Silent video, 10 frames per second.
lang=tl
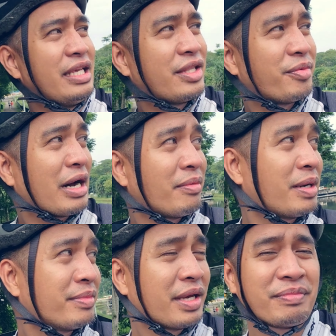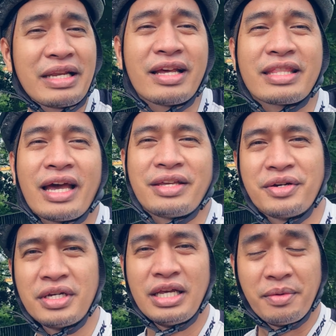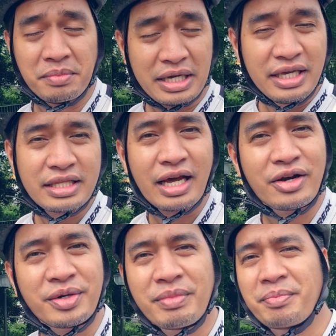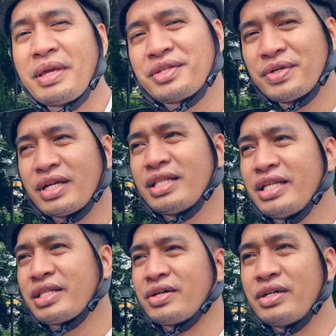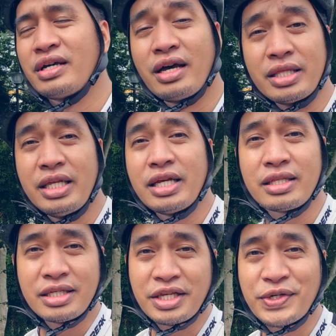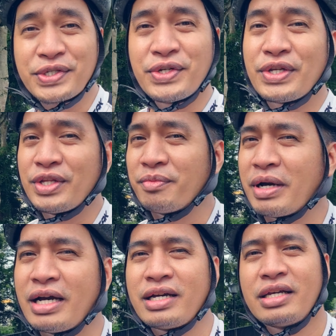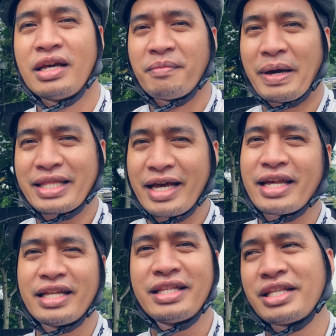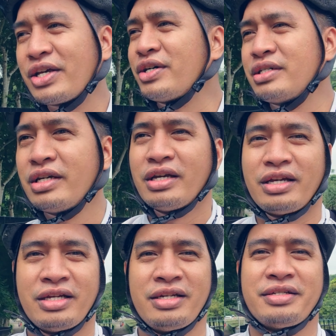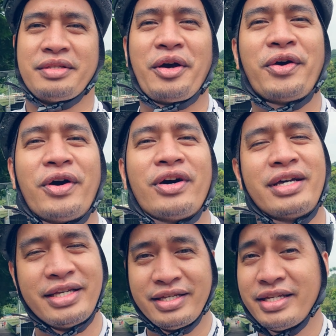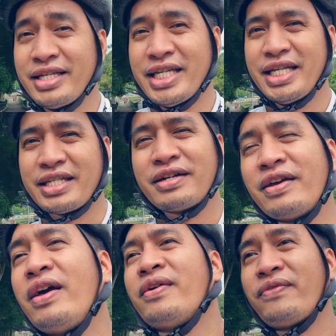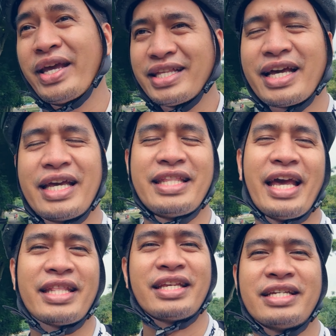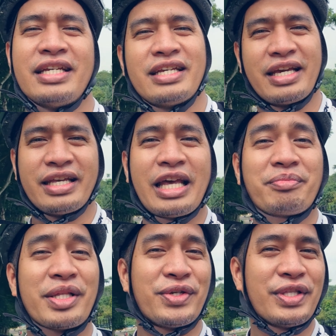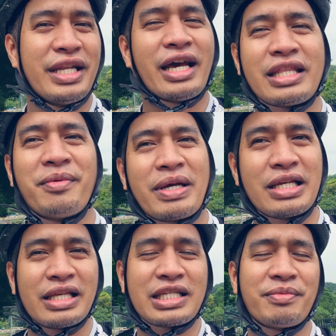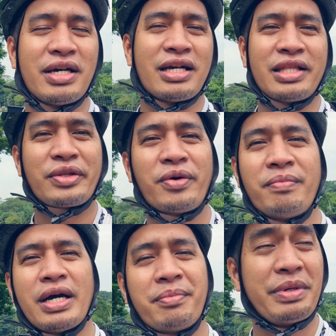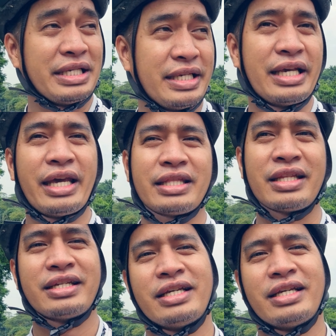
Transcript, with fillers: dito, baka mamaya bigla tayong makita or mapicturean dito at di natin sinusunod yung mga patakaran dito. Nako, isang fine ka agad yan. Kaya dapat sundin natin pagdating sa mga gantong mga PCN.